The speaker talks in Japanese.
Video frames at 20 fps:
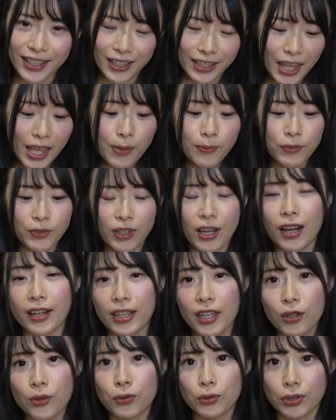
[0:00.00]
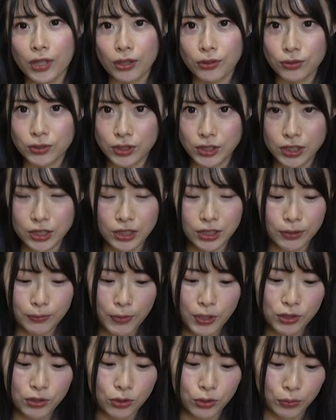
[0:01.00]
かゲームが結構楽し
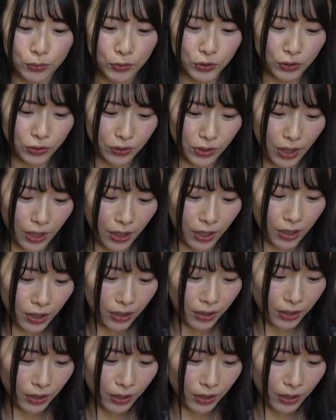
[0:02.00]
めると思うので、